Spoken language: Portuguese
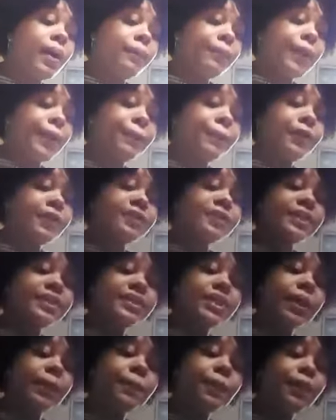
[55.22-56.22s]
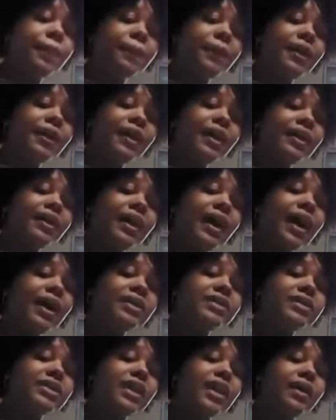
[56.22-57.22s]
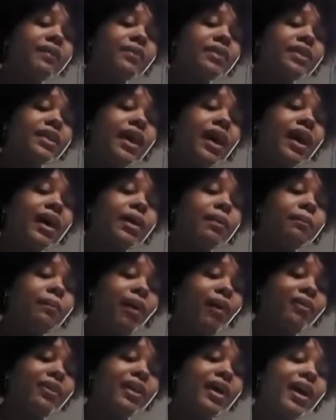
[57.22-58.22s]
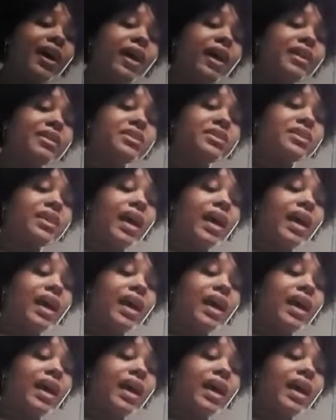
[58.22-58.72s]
Para proteger a propriedade e evitar a maldade,